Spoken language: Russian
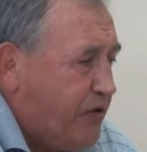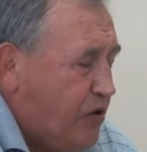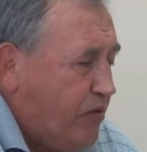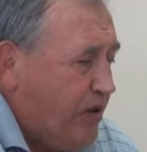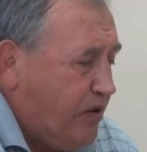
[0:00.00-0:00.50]
В
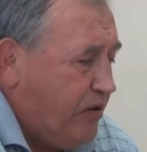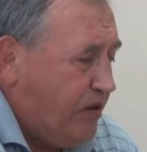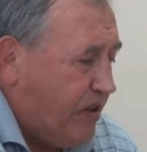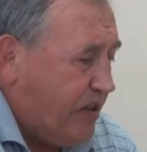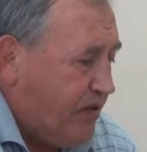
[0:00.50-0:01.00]
чем
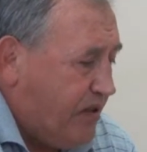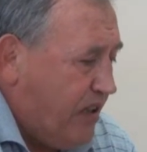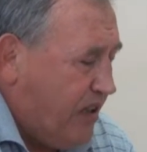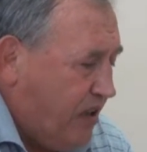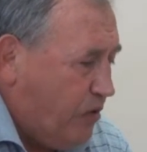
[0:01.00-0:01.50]
идет речь?
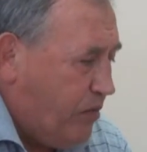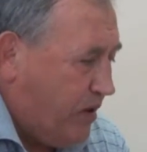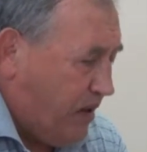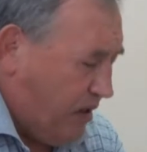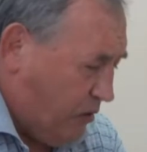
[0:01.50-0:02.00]
Вся
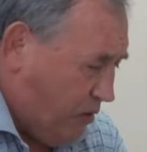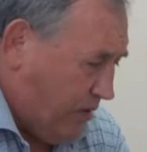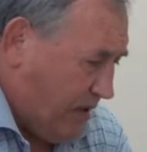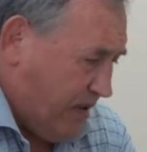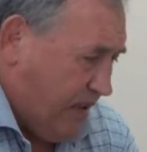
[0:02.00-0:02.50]
экономика
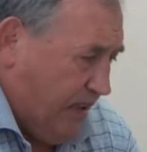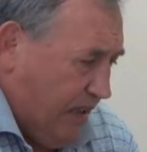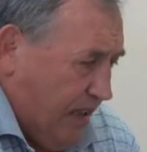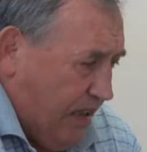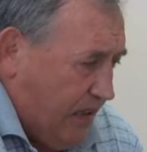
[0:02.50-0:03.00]
области,
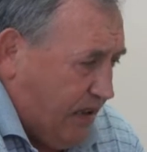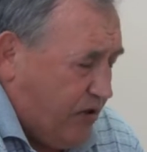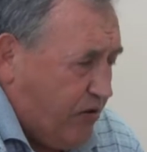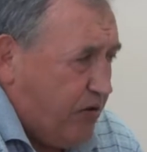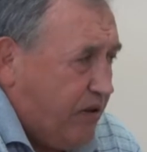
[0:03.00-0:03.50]
она
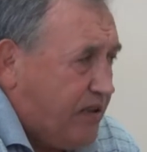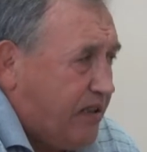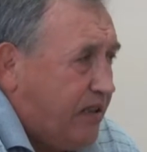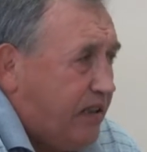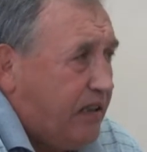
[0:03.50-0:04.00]

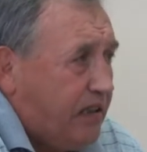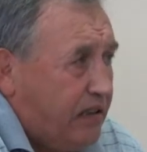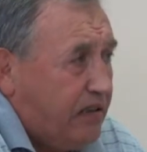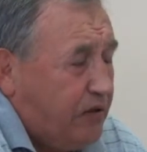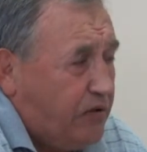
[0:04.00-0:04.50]
строится на
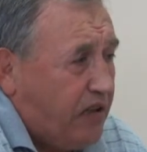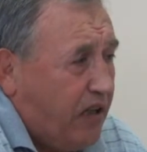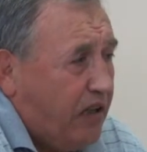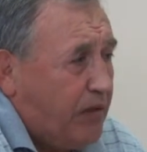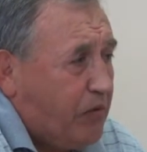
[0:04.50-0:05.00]

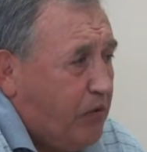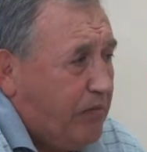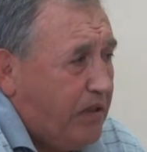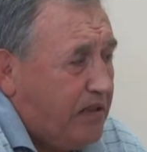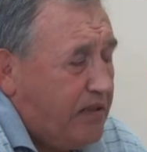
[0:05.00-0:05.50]
индустриальном
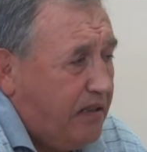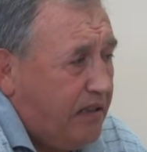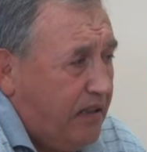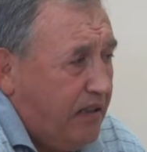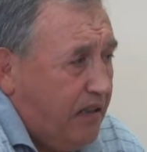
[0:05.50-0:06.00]
комплексе,